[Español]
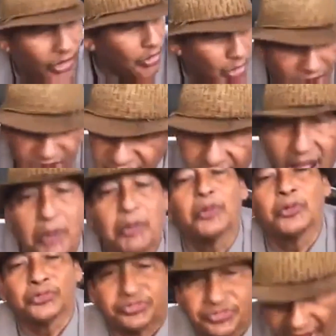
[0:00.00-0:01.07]
todo es a
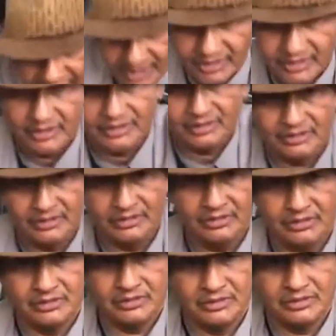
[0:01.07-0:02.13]
voluntad.
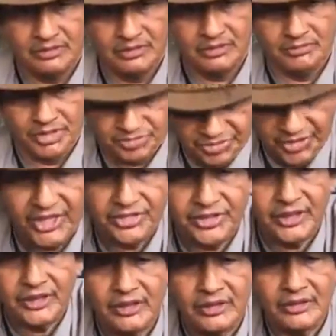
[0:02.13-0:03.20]
¿Me
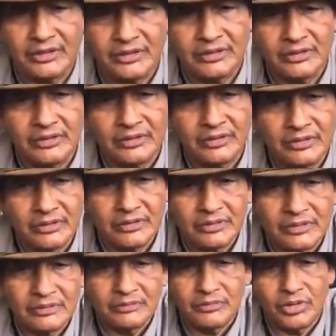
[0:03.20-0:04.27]
entienden?
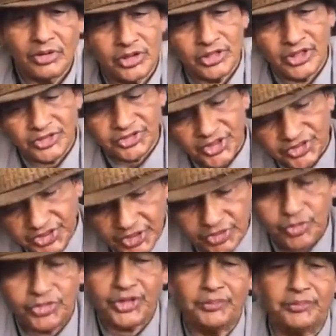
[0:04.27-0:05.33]
Porque
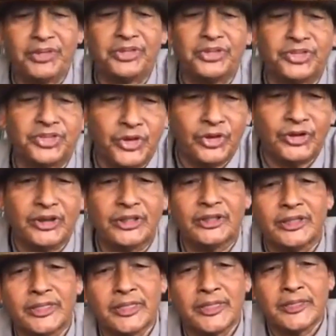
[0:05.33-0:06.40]
necesito esas bendiciones
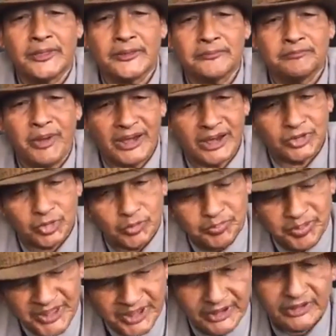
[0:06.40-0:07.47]
para
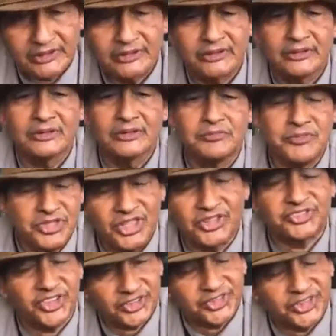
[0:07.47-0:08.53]
suplir mis
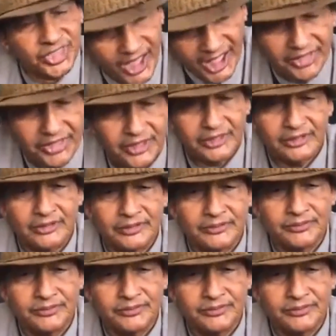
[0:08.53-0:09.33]
necesidades